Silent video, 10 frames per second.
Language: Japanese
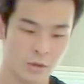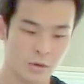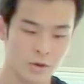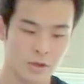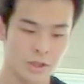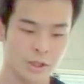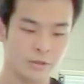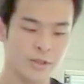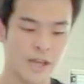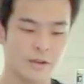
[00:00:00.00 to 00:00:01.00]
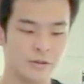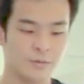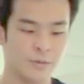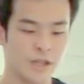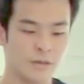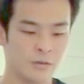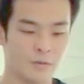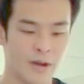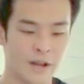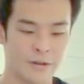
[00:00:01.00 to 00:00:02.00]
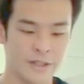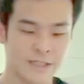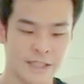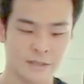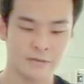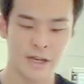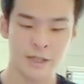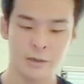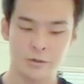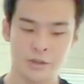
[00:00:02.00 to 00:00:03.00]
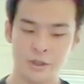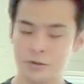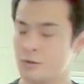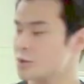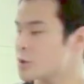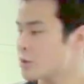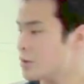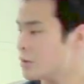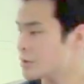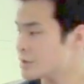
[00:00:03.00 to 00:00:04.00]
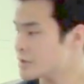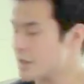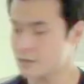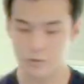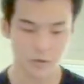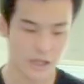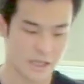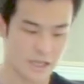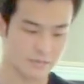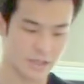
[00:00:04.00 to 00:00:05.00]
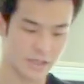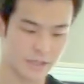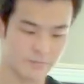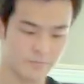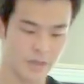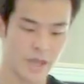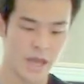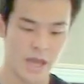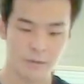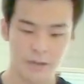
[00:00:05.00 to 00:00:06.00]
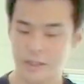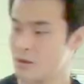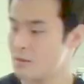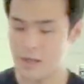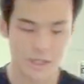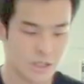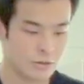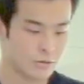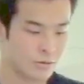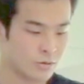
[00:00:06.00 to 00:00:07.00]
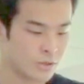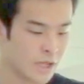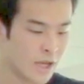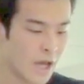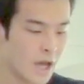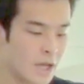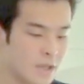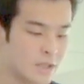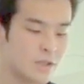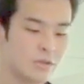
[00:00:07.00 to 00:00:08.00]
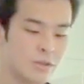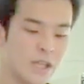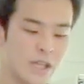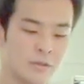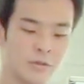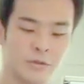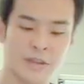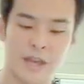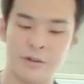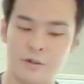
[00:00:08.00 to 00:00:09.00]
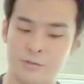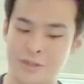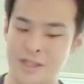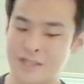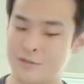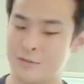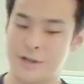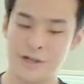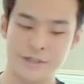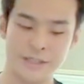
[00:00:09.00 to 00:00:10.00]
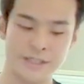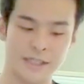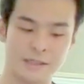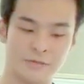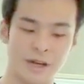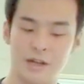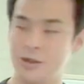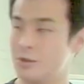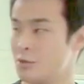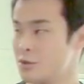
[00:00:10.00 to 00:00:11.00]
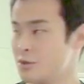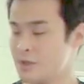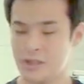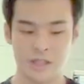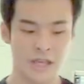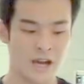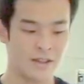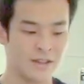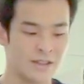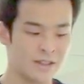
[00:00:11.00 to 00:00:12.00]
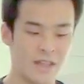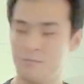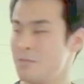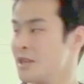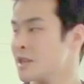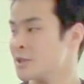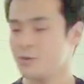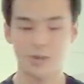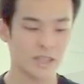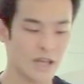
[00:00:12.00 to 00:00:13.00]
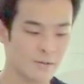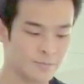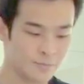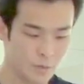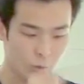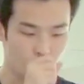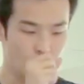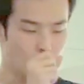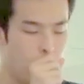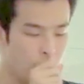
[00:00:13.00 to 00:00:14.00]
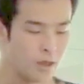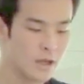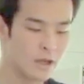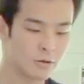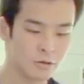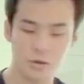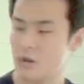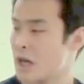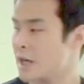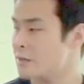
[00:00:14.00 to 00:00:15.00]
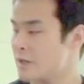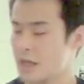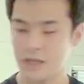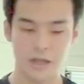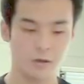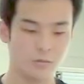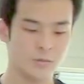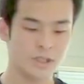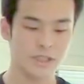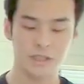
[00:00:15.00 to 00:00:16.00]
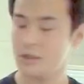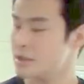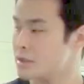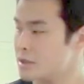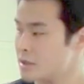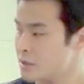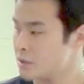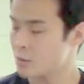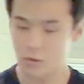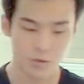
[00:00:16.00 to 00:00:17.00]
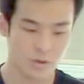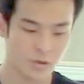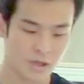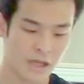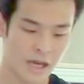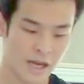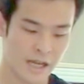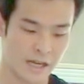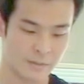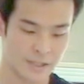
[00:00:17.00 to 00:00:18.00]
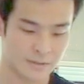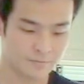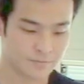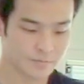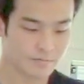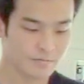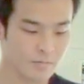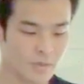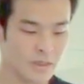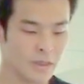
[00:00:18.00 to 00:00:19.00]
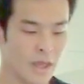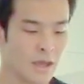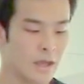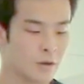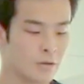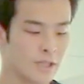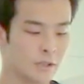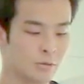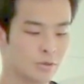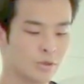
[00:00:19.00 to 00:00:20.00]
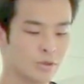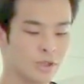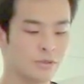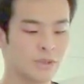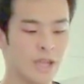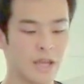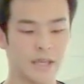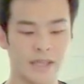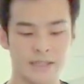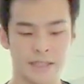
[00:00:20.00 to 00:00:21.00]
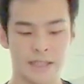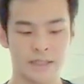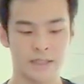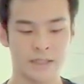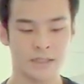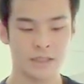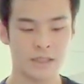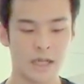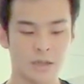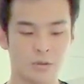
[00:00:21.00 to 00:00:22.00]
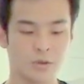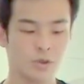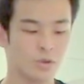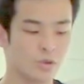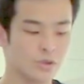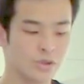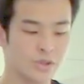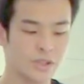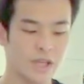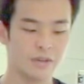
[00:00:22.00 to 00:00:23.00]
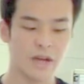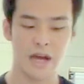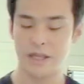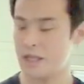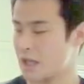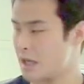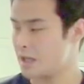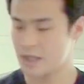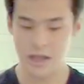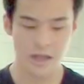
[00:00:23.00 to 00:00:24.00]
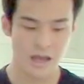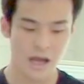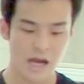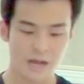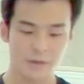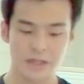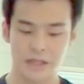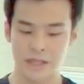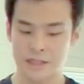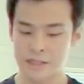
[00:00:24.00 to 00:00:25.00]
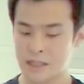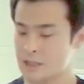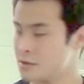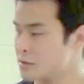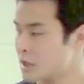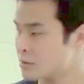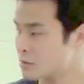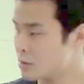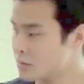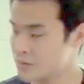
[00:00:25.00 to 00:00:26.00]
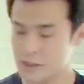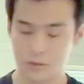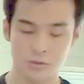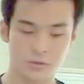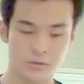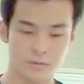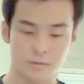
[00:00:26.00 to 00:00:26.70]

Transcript: の兄弟グループに含まれるインスタンスは共通の特徴を保有していると仮定します、えー、まあ、例えば自動車や自動二輪の兄弟グループに含まれるインスタンスは乗るや燃費などといった語とかかり受け関係を持ちやすいと考えられますで、これらの特徴を利用して、インスタンスが特徴を保有しているか否かで、誤ったインスタンスの獲得を防ごう